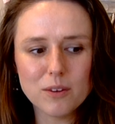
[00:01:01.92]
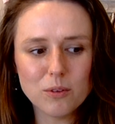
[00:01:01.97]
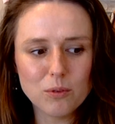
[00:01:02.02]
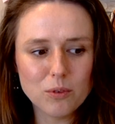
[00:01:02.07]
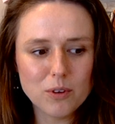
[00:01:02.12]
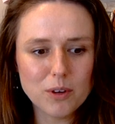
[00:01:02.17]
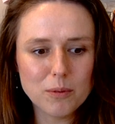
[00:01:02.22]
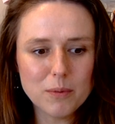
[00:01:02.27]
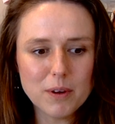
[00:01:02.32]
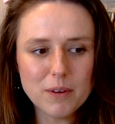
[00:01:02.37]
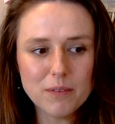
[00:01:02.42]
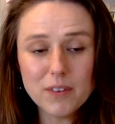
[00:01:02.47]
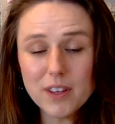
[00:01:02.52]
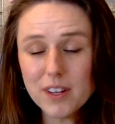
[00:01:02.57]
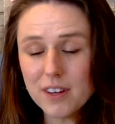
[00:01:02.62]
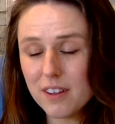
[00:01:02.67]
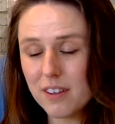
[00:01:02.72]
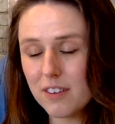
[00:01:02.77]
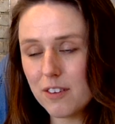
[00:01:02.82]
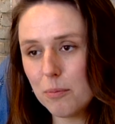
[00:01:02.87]
które ma
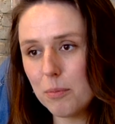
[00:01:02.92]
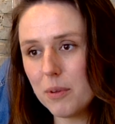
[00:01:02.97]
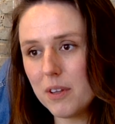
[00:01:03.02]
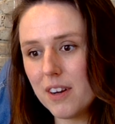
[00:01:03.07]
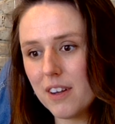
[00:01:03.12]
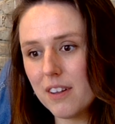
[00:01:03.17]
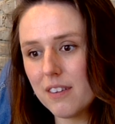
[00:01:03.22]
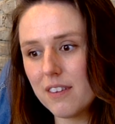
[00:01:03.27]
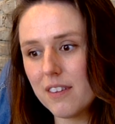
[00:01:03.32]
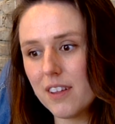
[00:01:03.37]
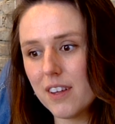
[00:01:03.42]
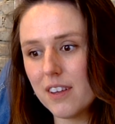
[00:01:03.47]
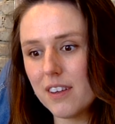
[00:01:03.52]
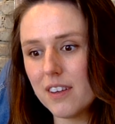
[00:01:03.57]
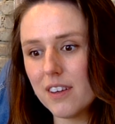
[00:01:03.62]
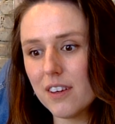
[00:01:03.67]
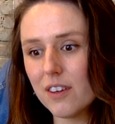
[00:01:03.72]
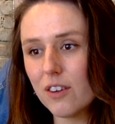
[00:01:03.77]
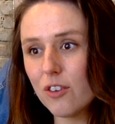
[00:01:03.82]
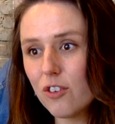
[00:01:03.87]
wiele inspiracji
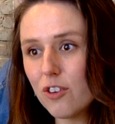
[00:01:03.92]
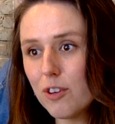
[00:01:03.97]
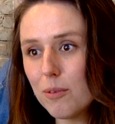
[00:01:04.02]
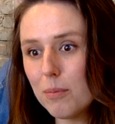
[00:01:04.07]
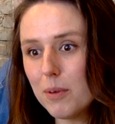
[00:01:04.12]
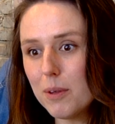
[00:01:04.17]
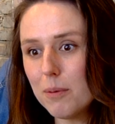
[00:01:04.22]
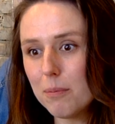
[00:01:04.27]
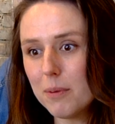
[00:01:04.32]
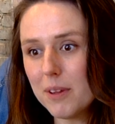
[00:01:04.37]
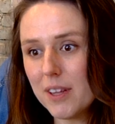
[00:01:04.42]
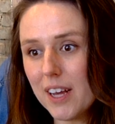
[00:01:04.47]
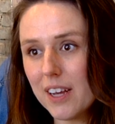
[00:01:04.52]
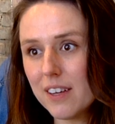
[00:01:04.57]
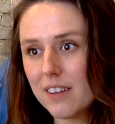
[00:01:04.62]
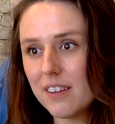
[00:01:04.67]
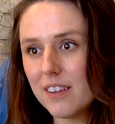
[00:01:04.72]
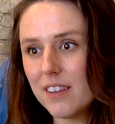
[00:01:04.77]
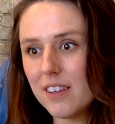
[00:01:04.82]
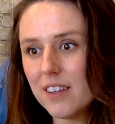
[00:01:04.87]
takich jak grzyby,
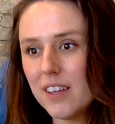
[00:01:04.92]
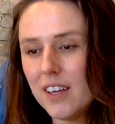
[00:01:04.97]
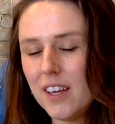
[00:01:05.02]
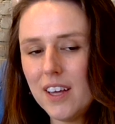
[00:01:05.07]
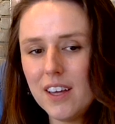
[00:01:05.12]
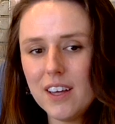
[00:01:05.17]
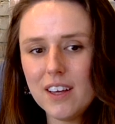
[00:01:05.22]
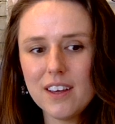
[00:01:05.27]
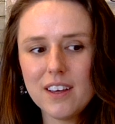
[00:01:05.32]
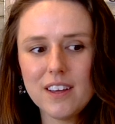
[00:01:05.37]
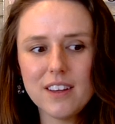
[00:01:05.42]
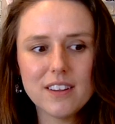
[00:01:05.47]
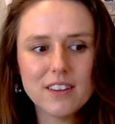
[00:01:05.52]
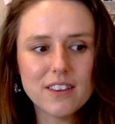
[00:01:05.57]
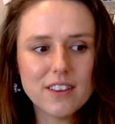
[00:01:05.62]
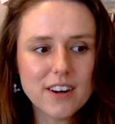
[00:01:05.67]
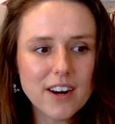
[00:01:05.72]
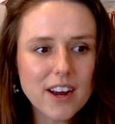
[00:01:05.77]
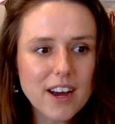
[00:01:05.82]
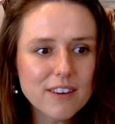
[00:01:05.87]
ptaki, e,
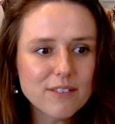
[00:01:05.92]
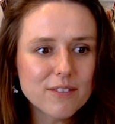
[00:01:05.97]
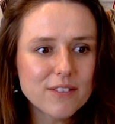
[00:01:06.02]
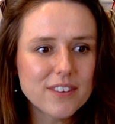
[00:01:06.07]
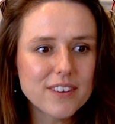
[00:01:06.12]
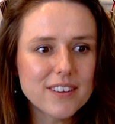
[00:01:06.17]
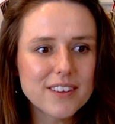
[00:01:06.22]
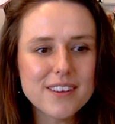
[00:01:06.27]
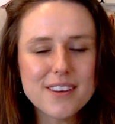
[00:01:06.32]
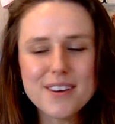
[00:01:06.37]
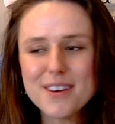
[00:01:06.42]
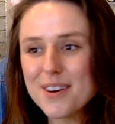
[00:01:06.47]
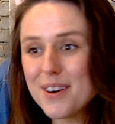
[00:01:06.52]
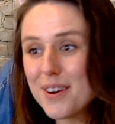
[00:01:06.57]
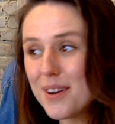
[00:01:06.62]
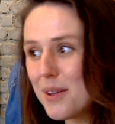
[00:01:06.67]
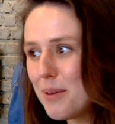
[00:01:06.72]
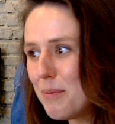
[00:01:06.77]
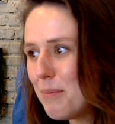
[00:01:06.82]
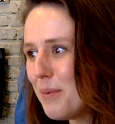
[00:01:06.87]
trawy,
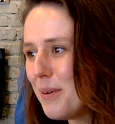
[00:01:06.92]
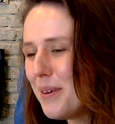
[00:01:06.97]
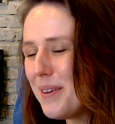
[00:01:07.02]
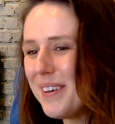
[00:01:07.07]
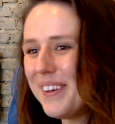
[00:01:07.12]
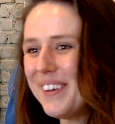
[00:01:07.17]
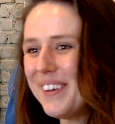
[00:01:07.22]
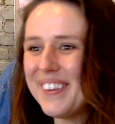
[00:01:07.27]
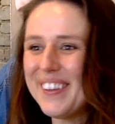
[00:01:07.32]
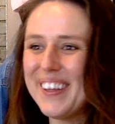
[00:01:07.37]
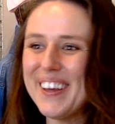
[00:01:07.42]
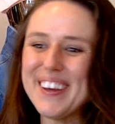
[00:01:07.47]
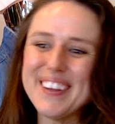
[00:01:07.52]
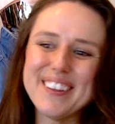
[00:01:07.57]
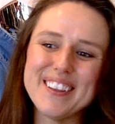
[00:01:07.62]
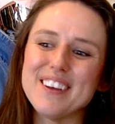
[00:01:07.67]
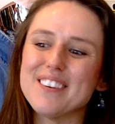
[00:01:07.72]
ryby, tak?